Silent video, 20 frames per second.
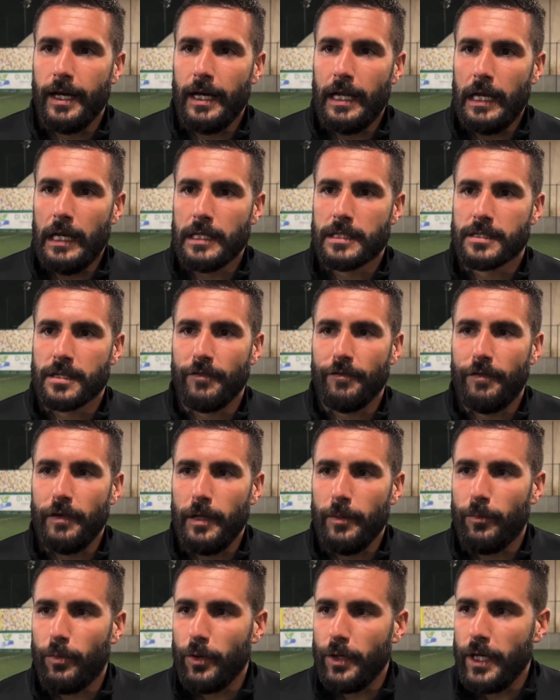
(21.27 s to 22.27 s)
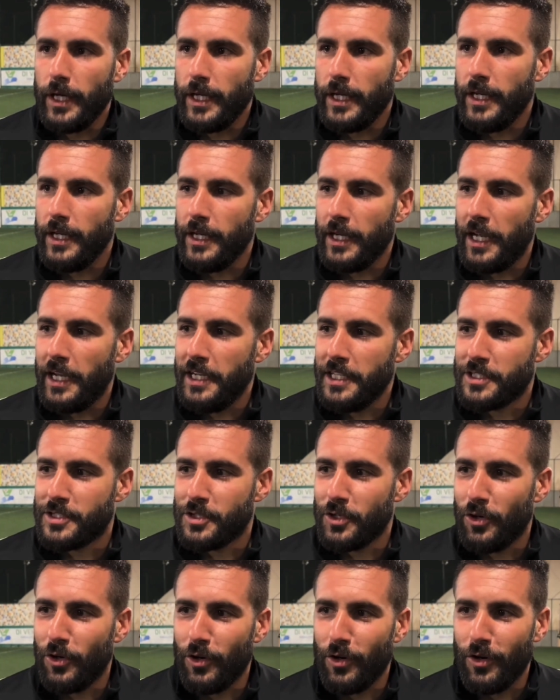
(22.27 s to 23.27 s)
il San Filippo Neri a
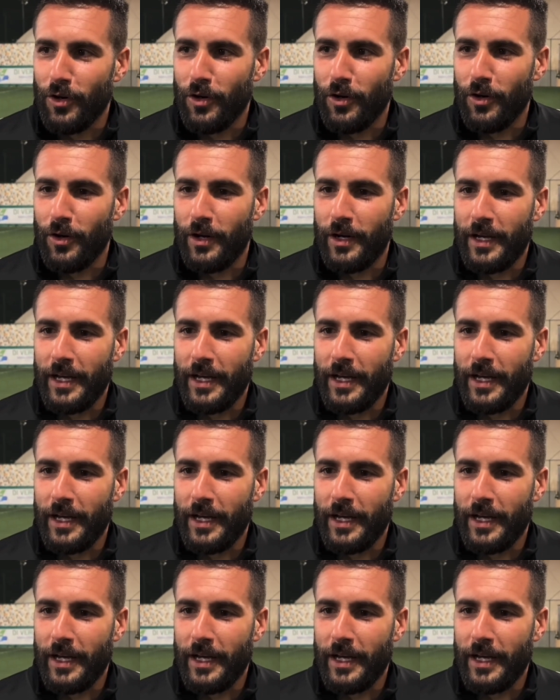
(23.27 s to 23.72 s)
inizio,